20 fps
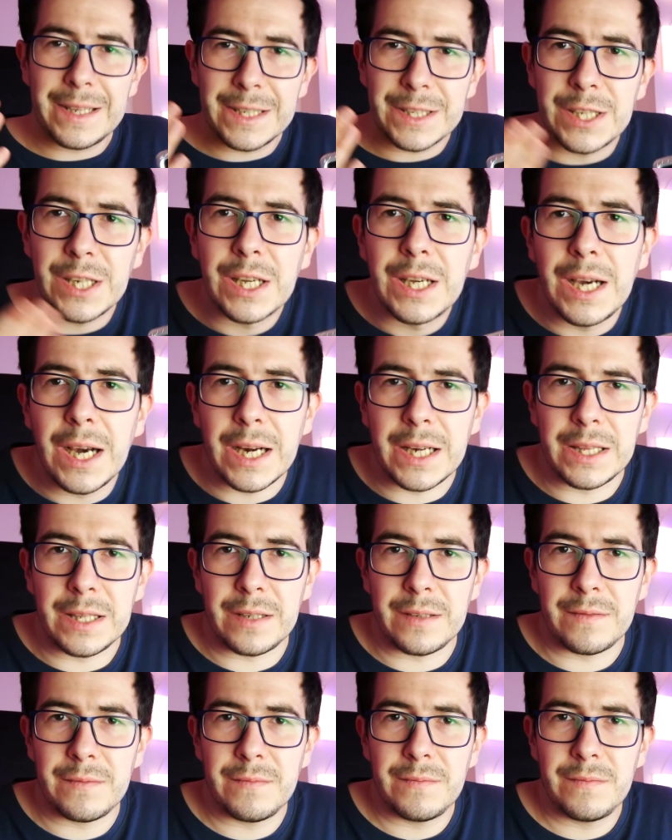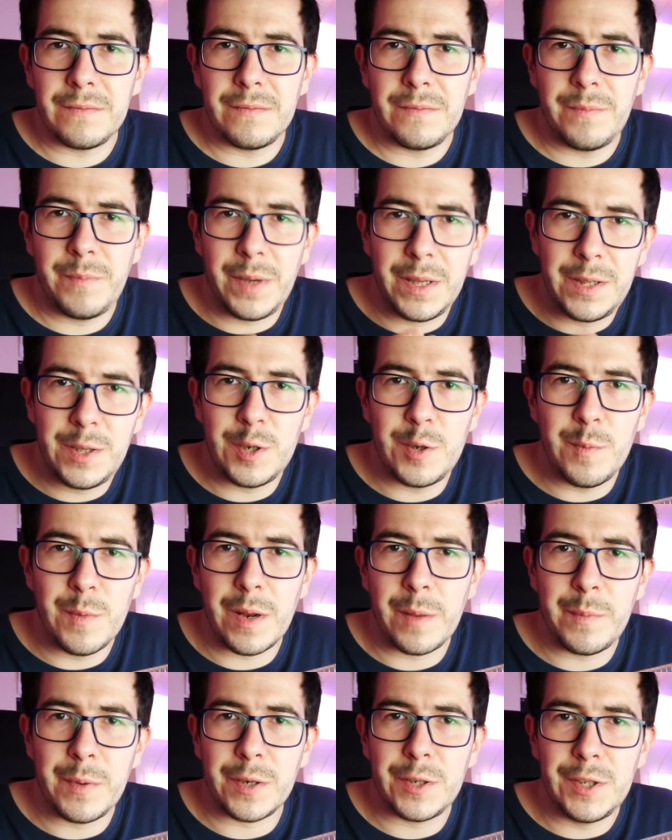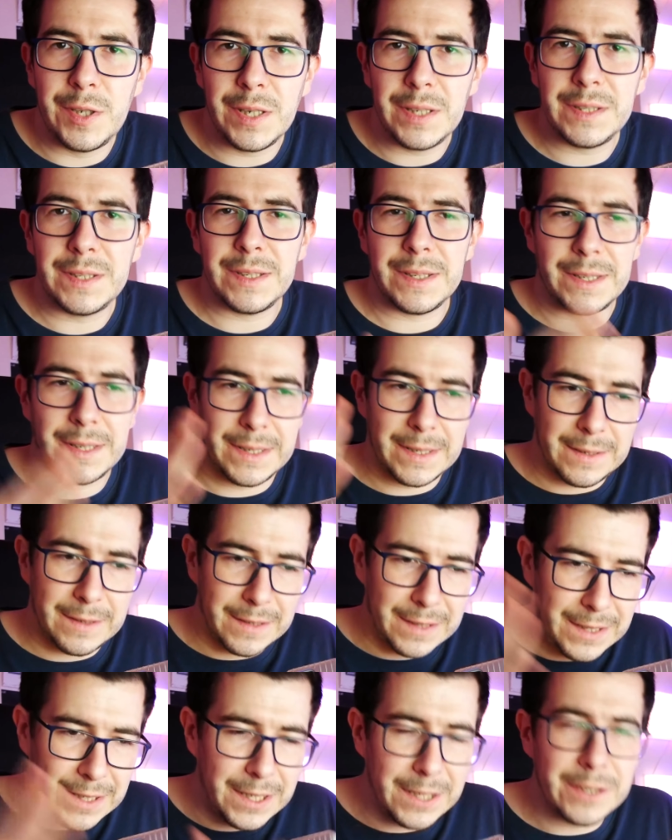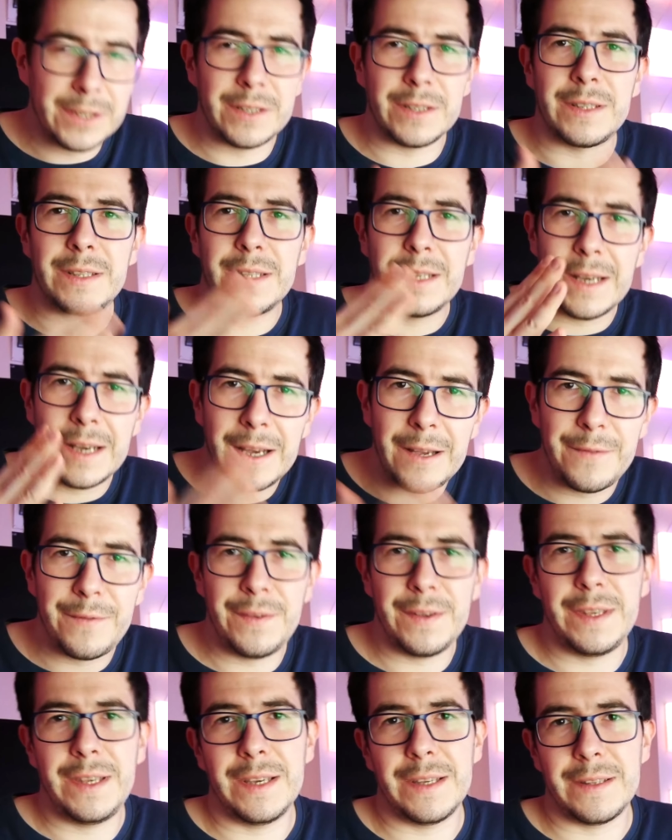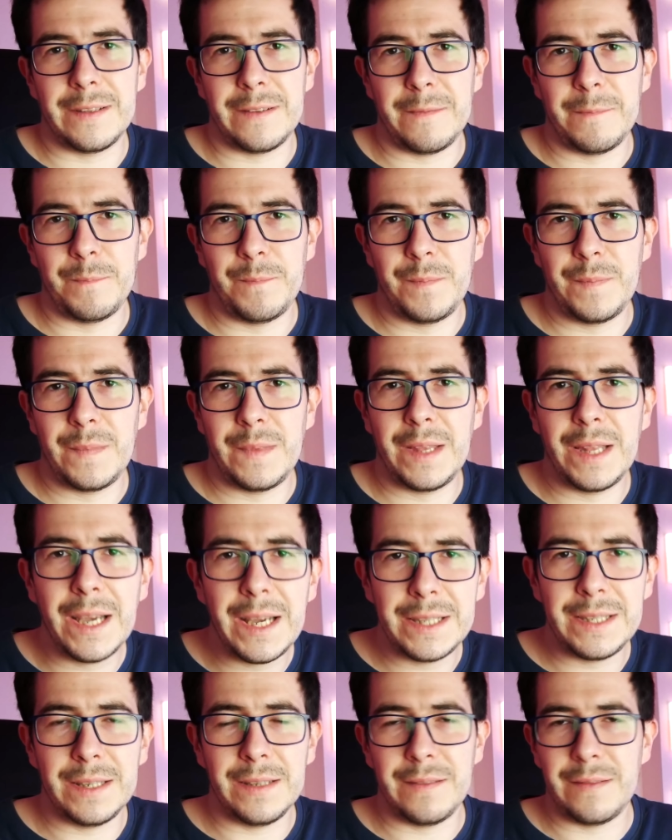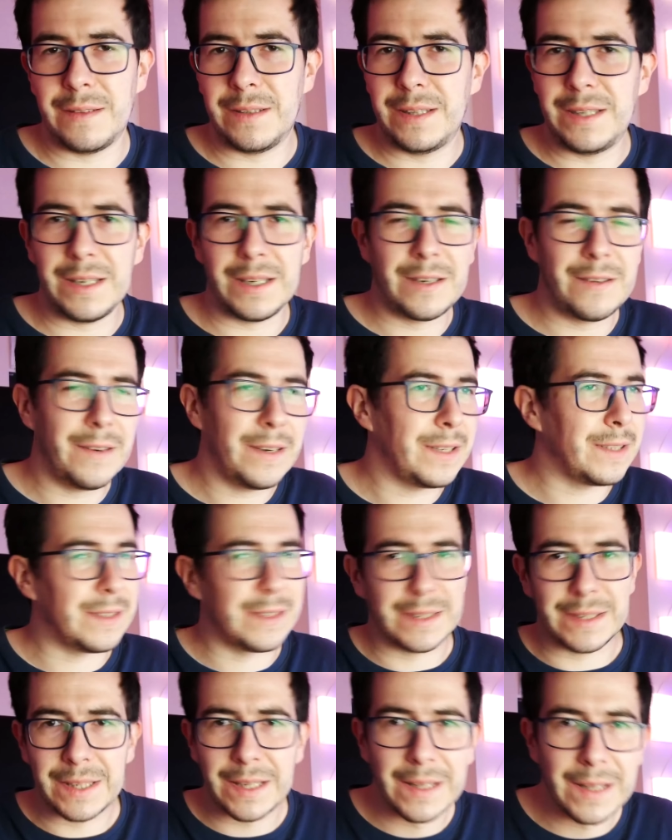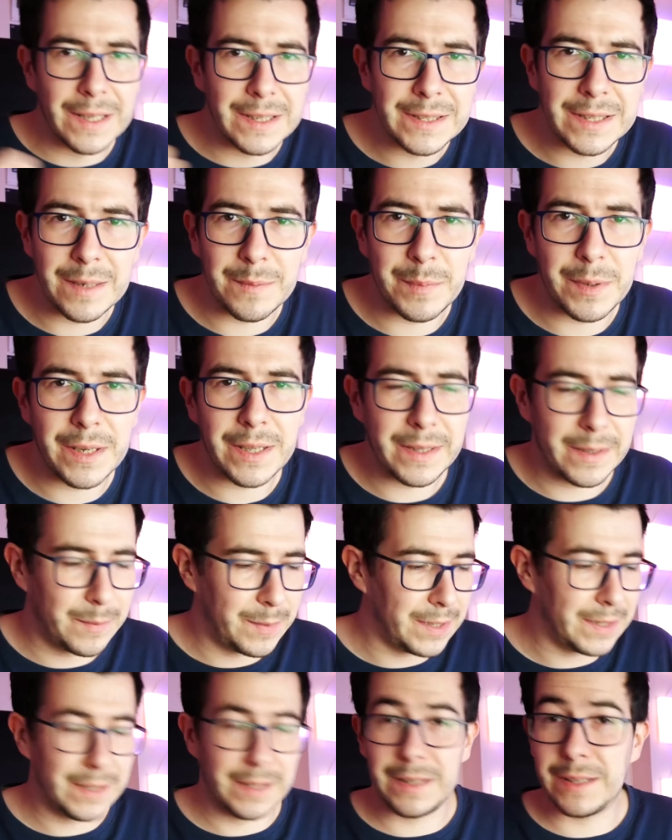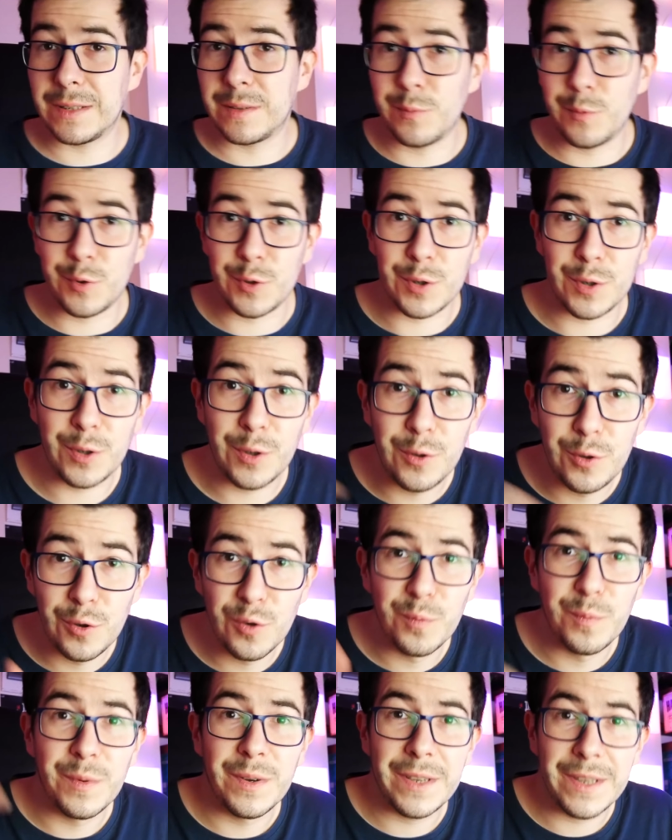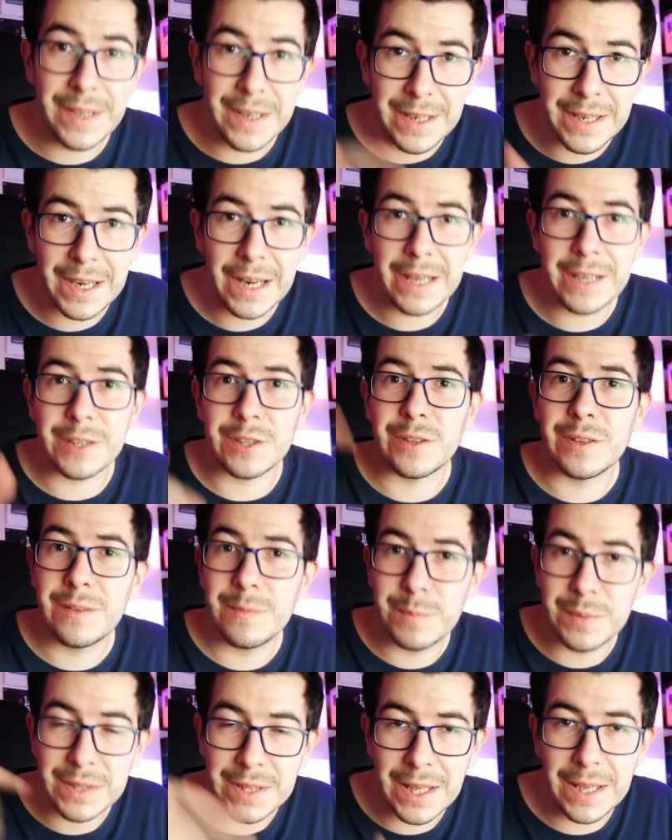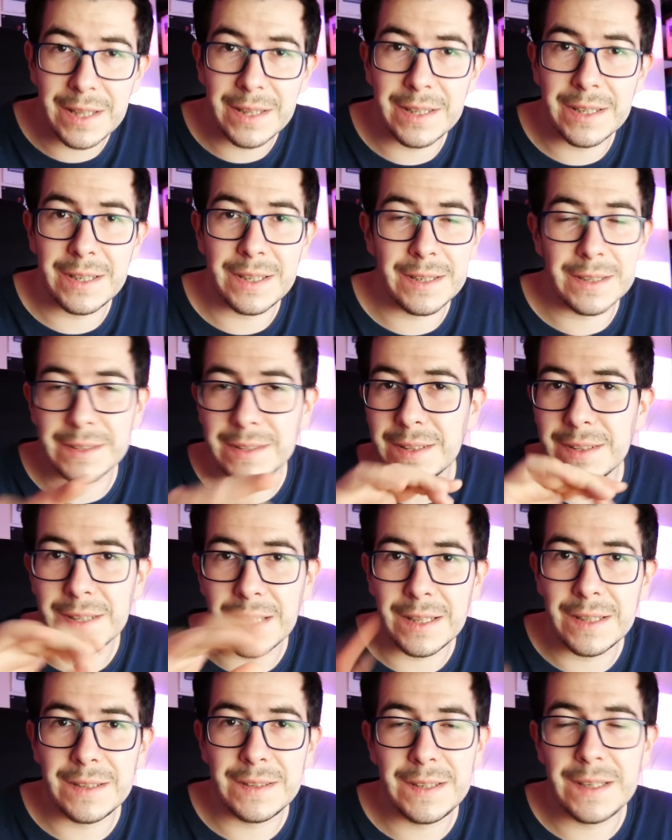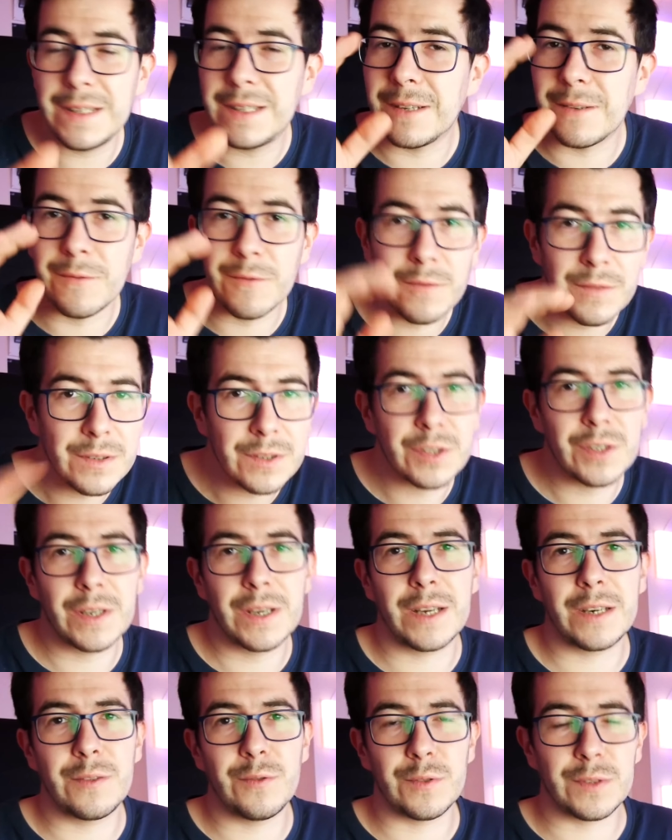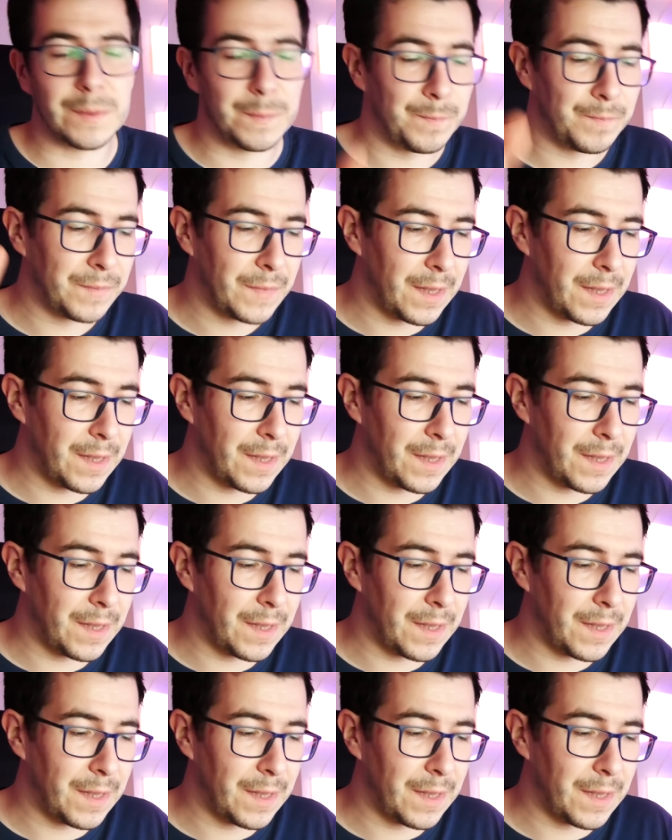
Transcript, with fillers: Шикарно. 5000 мАч держит офигенно. На день тебе хватит за глаза, при этом если ты смотришь YouTube, играешь, постоянные социальные сети, шикардос.